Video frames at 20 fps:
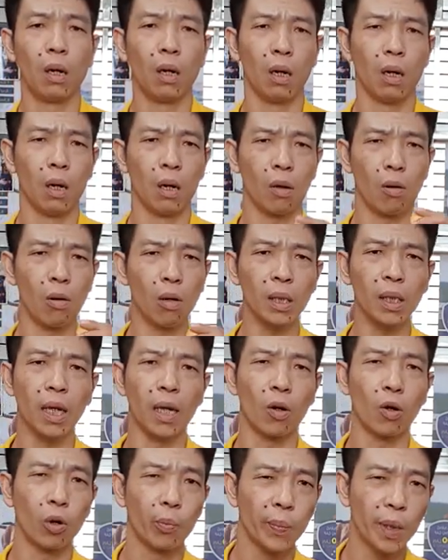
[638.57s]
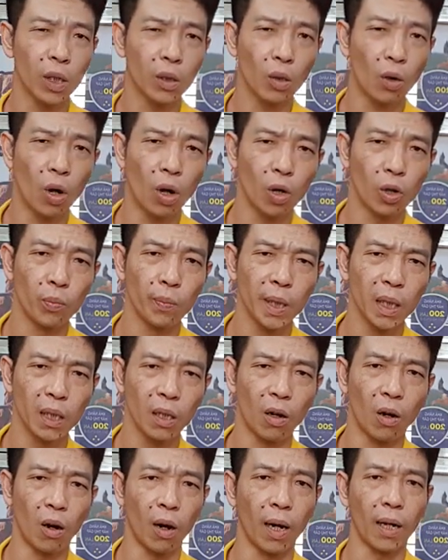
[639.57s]
ờ, Có thể con miếng to con miếng
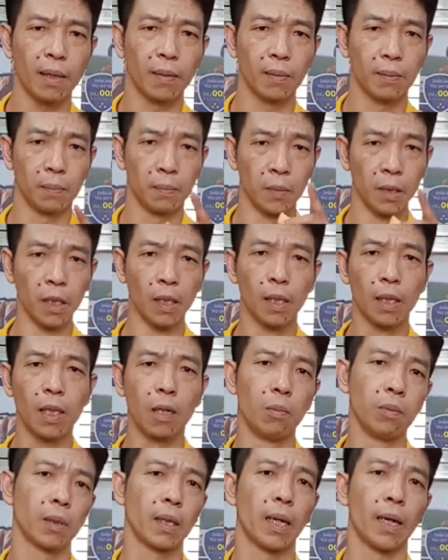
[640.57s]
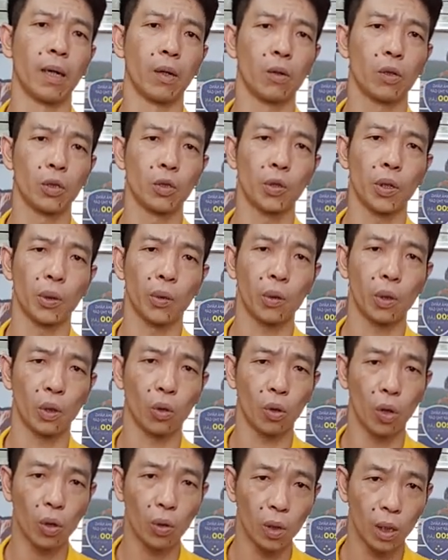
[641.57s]
nhỏ, nhưng không thể có chuyện con
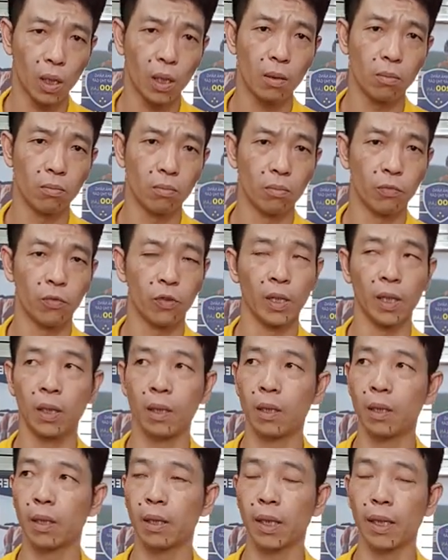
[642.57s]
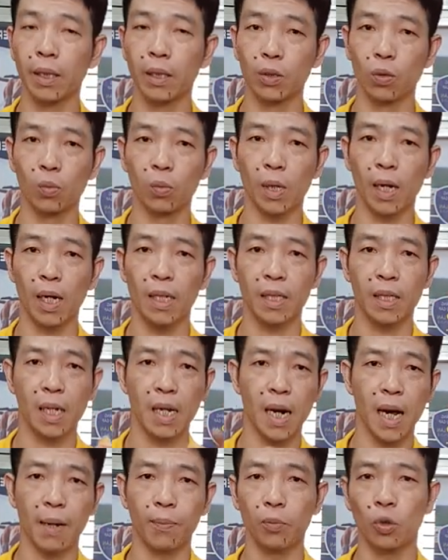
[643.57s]
có con không. Vì như thế chúng ta
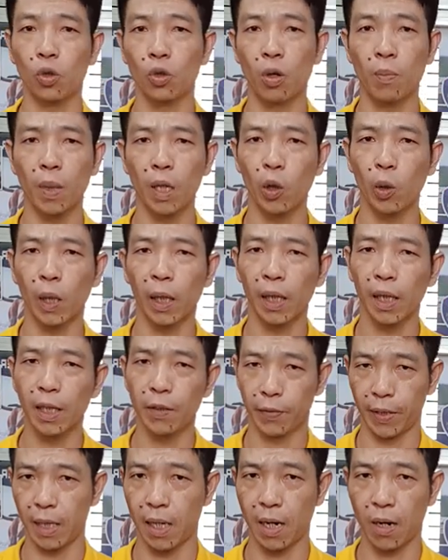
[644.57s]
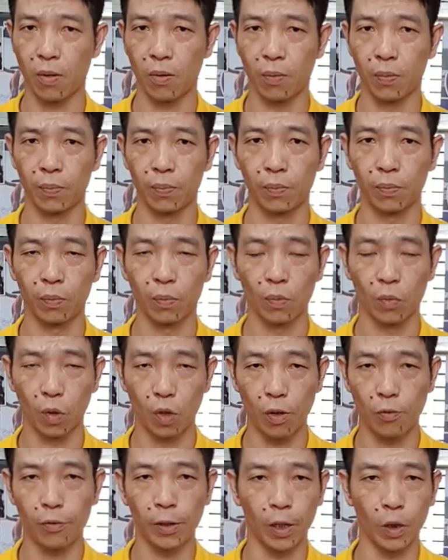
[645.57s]
sẽ làm chúng nó mất đoàn kết với nhau.
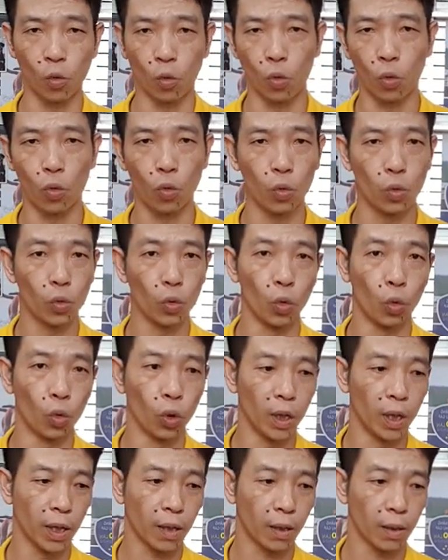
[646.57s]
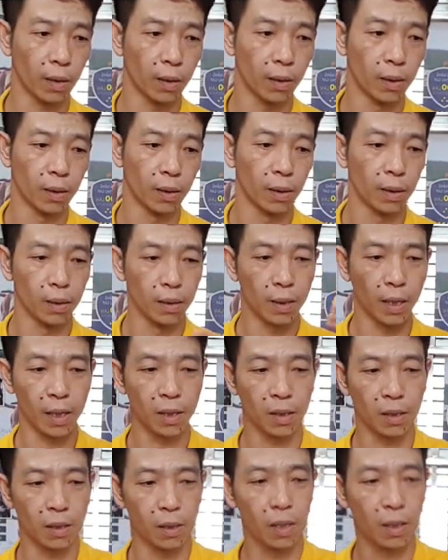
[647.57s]
Nó phải đủ đủ lượt. Giả
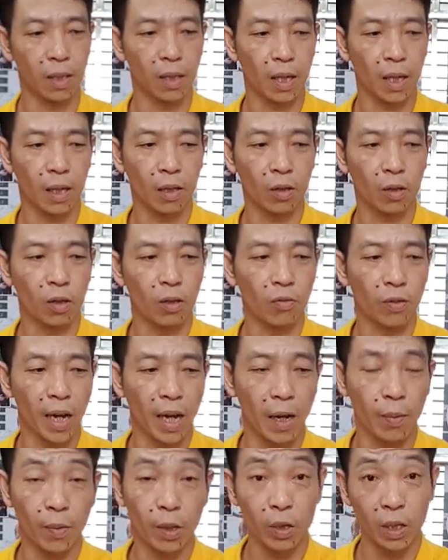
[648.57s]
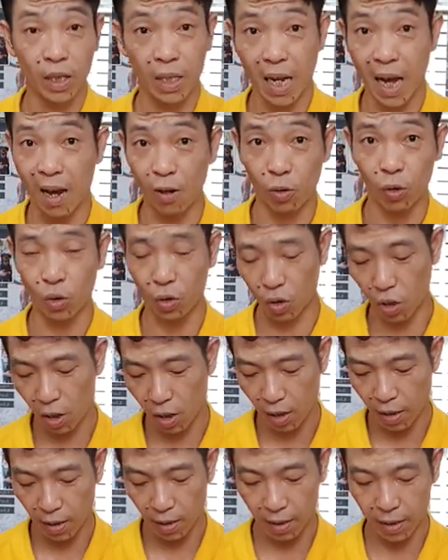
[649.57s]
sử như là nó có về mà có chào chúng
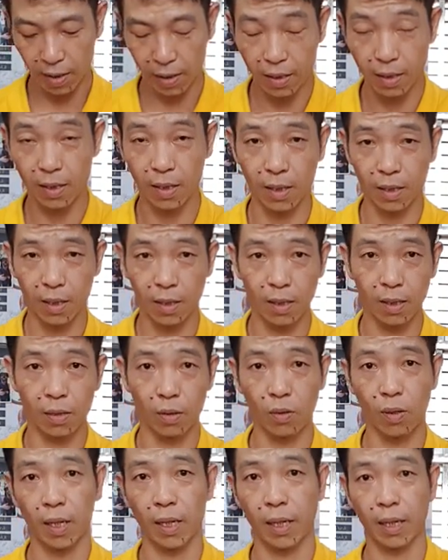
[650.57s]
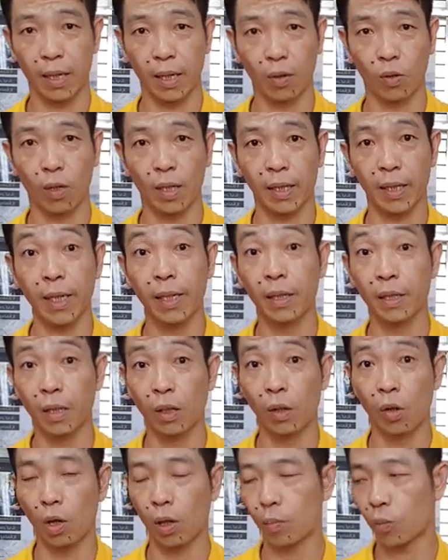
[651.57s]
nó, ờ, gọi là gọi tên
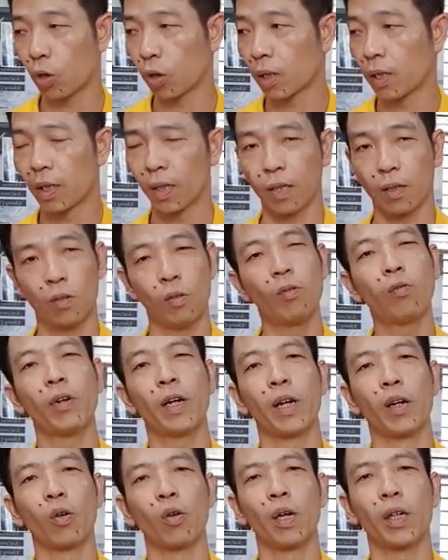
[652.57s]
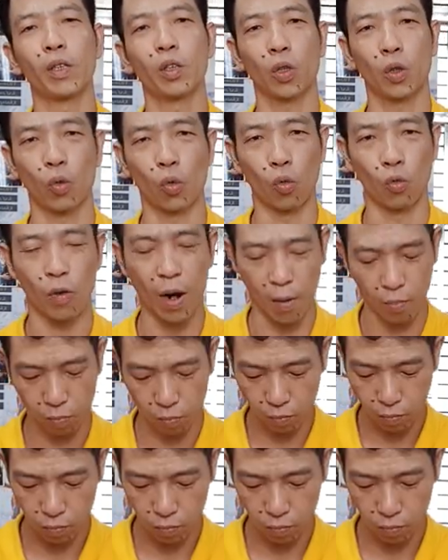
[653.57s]
từng con một ấy, cũng phải gọi cho đủ vòng.